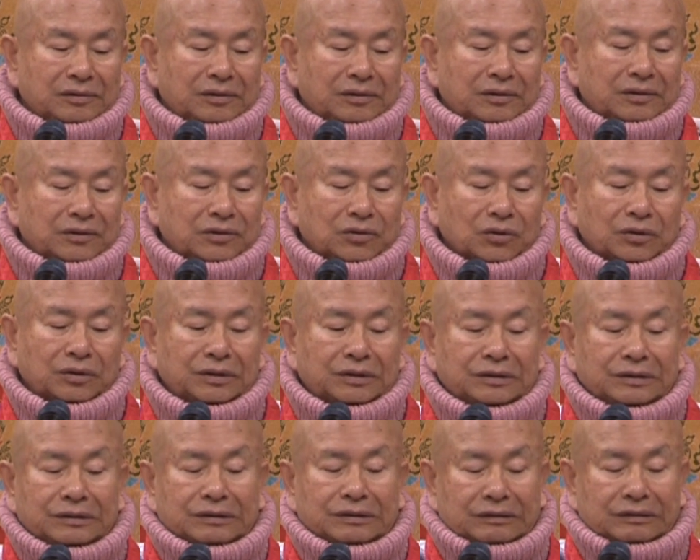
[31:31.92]
所以，
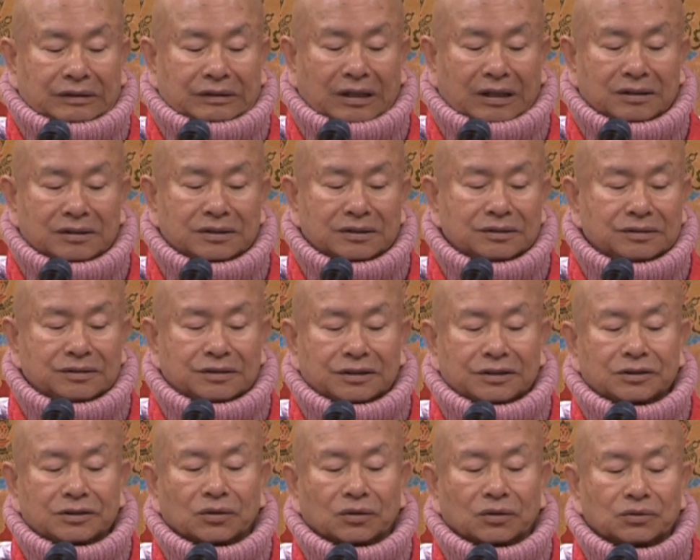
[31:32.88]
他其
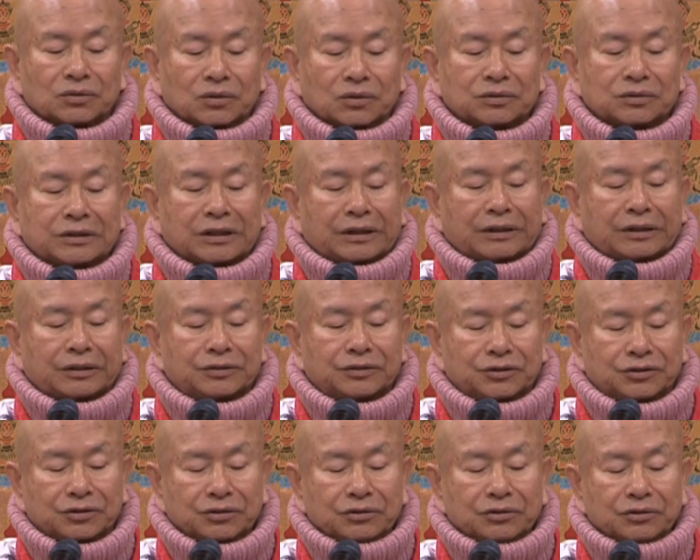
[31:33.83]
中所讲的
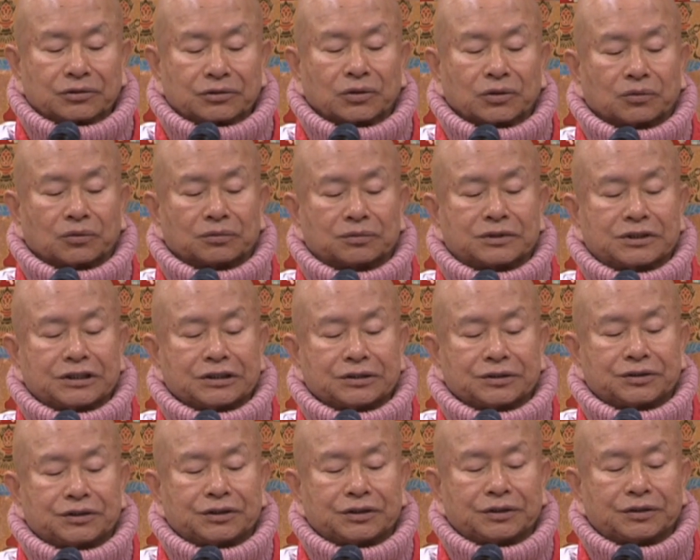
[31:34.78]
自守戒
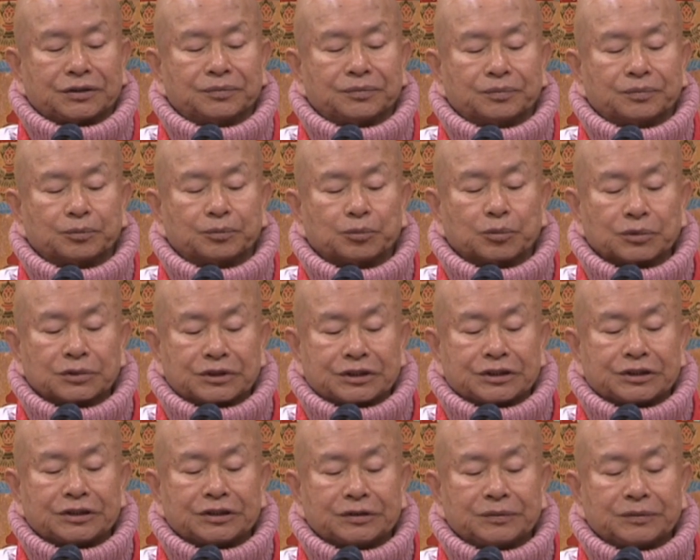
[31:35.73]
心，不
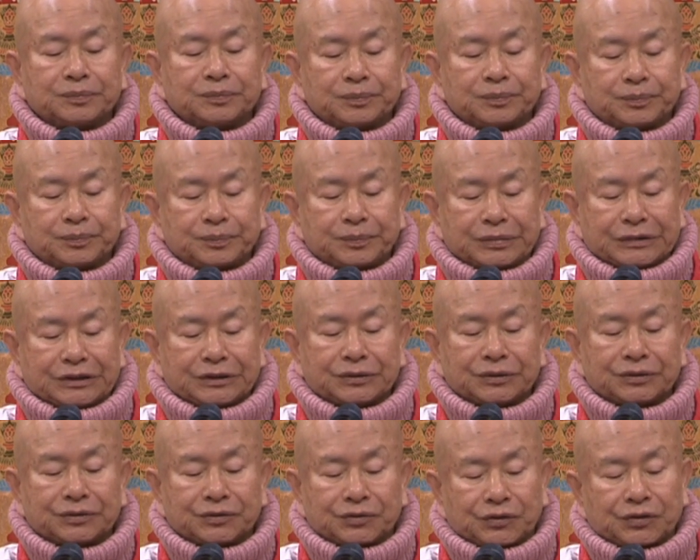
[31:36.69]
积彼
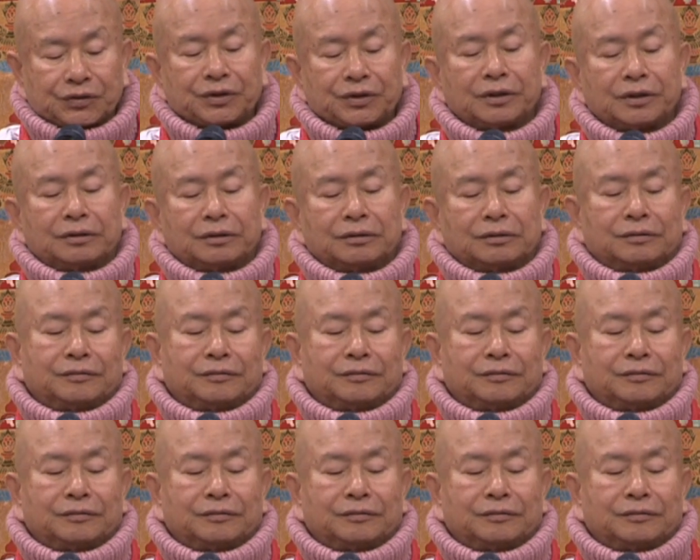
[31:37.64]
缺。